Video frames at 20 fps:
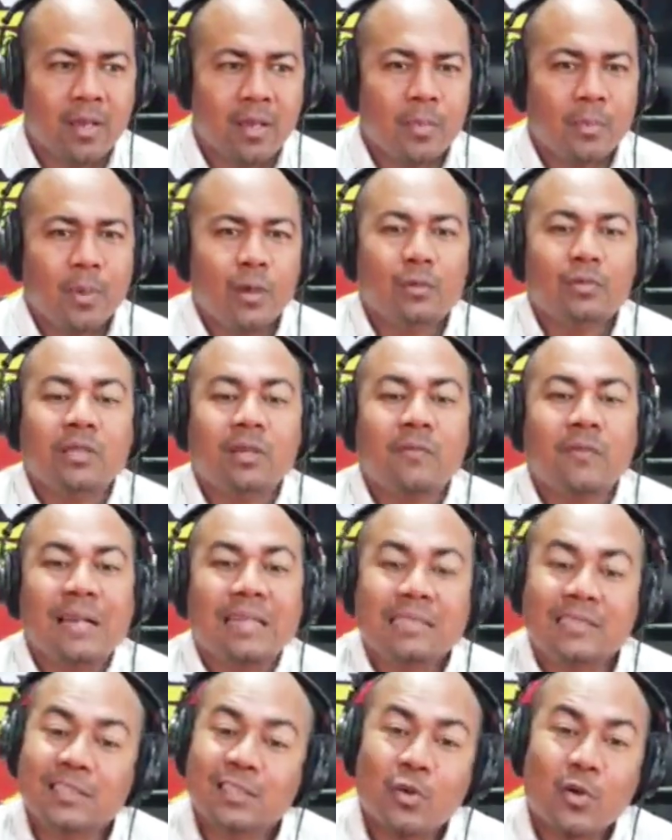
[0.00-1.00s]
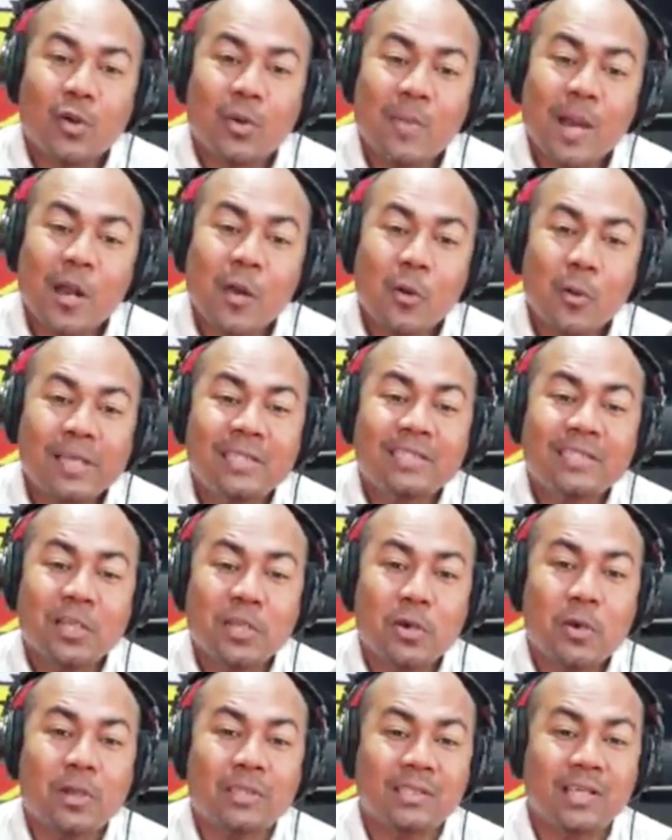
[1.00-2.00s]
pero San Francisco de Macorís,
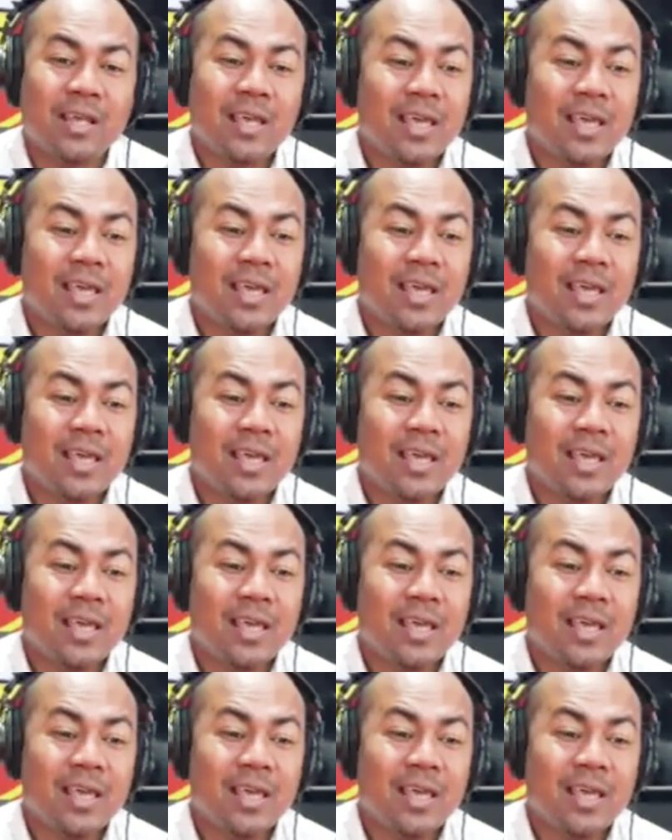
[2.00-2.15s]
señores,